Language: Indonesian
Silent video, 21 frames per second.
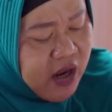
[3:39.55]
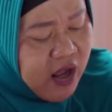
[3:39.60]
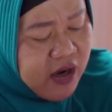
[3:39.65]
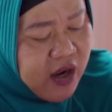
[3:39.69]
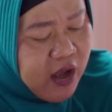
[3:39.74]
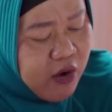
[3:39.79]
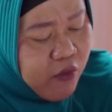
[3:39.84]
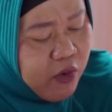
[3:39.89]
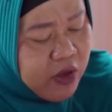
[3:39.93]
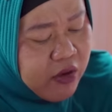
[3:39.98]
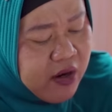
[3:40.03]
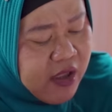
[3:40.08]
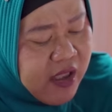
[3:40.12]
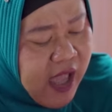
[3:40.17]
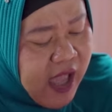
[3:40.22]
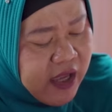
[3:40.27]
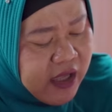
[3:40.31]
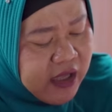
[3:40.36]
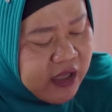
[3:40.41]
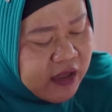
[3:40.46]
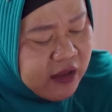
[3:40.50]
Anak-anakku aja udah
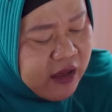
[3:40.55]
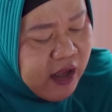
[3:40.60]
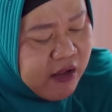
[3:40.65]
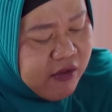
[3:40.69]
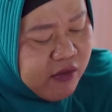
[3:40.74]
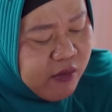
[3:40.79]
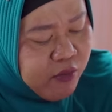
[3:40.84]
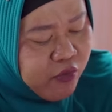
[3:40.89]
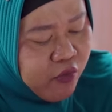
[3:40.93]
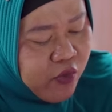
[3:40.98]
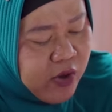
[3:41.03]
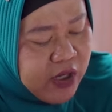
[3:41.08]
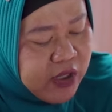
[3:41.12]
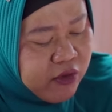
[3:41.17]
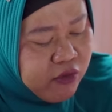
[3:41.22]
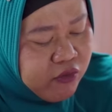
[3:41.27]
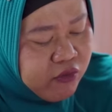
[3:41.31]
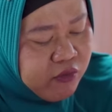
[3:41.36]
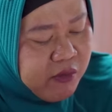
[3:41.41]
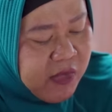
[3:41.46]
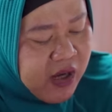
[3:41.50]
sakit kak semua di
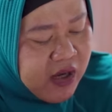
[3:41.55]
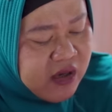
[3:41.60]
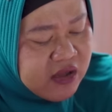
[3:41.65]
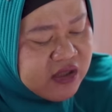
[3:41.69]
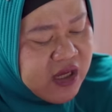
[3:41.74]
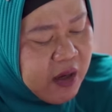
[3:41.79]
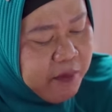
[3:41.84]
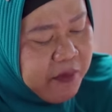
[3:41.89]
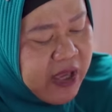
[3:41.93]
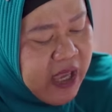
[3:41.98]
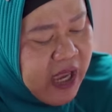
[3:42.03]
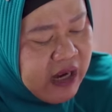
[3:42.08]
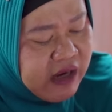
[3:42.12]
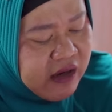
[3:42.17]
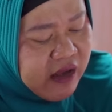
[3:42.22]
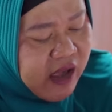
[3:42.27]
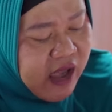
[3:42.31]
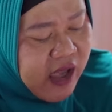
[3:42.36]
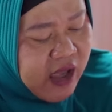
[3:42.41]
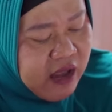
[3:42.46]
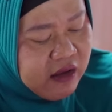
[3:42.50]
rumah, kecapean
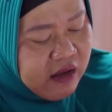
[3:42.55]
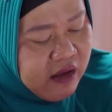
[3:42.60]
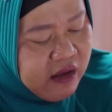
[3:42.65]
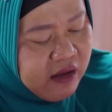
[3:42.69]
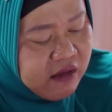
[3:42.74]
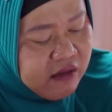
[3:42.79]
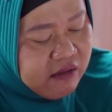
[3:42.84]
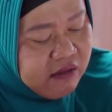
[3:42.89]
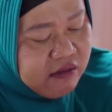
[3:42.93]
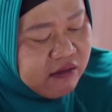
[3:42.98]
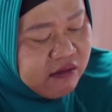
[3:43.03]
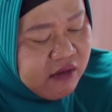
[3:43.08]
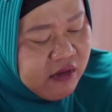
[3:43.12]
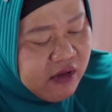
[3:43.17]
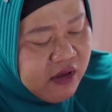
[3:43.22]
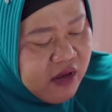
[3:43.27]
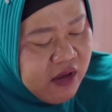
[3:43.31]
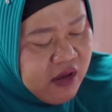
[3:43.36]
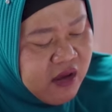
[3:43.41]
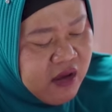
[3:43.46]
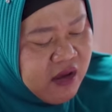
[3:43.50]
kayaknya
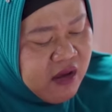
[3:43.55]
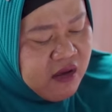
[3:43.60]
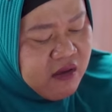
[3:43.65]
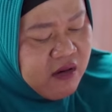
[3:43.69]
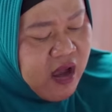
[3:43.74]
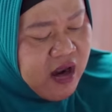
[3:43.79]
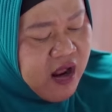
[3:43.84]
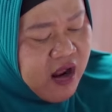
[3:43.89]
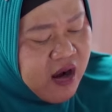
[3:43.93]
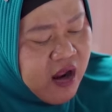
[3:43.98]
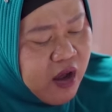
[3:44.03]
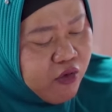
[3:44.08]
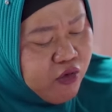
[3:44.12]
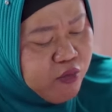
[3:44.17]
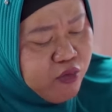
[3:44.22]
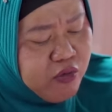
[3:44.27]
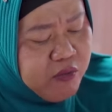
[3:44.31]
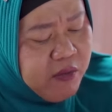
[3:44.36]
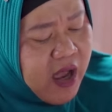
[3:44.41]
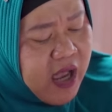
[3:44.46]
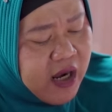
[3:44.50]
anak-anakku
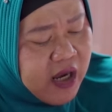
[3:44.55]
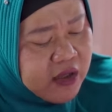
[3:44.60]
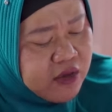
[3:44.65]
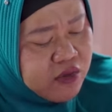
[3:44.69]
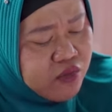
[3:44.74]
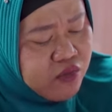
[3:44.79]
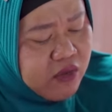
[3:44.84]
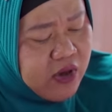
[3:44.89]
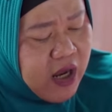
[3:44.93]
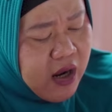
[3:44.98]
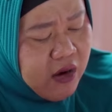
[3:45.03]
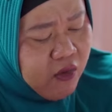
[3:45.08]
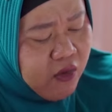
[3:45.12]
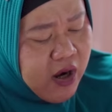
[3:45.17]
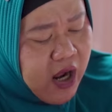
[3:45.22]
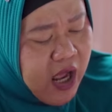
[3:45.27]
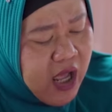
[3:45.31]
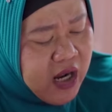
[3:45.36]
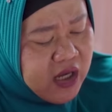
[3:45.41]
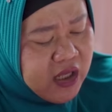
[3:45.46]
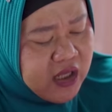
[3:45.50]
belum makan juga loh
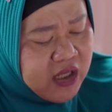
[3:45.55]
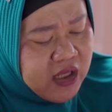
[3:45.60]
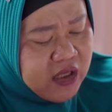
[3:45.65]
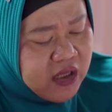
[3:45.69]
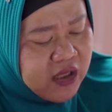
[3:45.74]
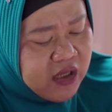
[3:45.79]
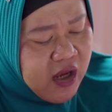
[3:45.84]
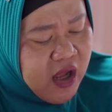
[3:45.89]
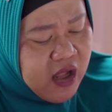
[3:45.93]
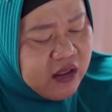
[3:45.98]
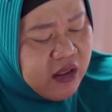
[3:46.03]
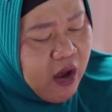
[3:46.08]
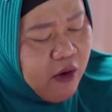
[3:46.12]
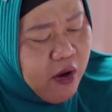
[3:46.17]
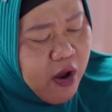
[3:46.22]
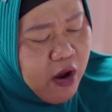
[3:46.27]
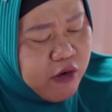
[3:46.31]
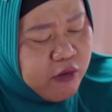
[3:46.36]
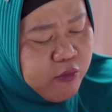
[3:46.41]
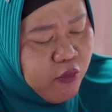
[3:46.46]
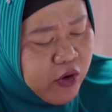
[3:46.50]
kak hari ini nggak tahu
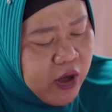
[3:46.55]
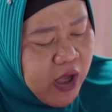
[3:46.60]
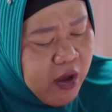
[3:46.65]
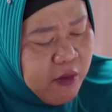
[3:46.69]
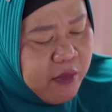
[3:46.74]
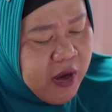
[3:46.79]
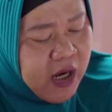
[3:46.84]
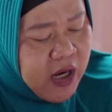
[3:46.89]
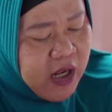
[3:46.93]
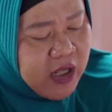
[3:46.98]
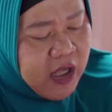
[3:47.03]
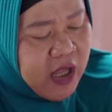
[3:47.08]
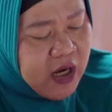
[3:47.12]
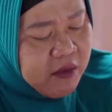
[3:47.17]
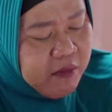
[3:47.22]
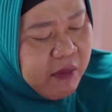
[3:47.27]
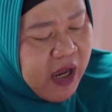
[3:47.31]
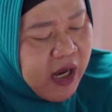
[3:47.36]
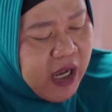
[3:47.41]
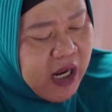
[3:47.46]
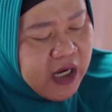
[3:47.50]
aku mau kayak mana
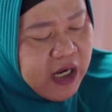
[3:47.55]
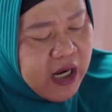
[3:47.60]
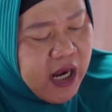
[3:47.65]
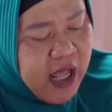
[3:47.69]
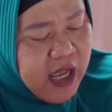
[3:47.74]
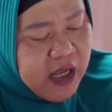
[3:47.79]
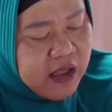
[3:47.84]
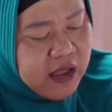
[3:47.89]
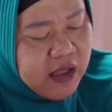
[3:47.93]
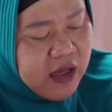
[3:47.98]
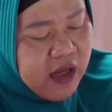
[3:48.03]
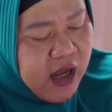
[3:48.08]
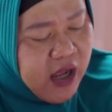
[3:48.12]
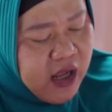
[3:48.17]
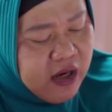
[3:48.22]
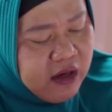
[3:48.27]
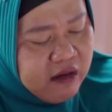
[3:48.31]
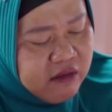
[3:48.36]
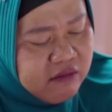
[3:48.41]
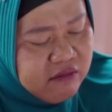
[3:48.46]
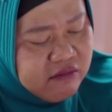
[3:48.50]
nyari makannya lagi kan